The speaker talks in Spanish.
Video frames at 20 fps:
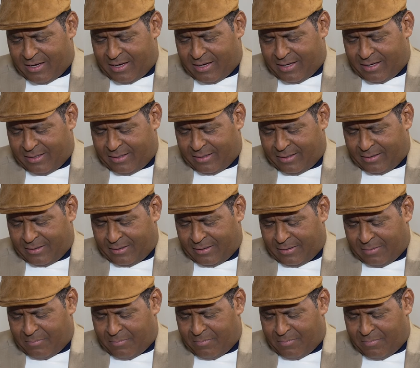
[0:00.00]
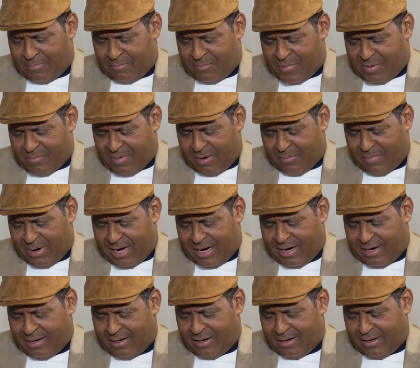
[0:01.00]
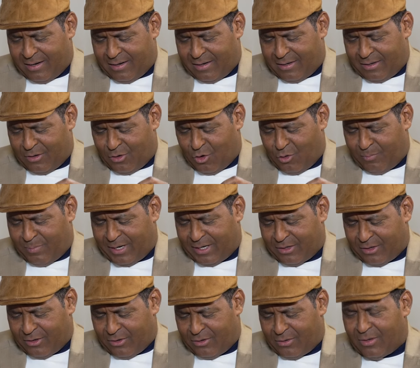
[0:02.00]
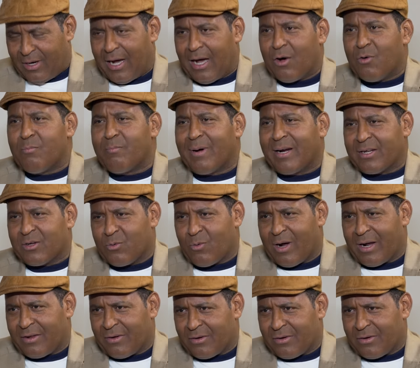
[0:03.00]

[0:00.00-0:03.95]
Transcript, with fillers: eh, mi mamá no parió a un pariguayo.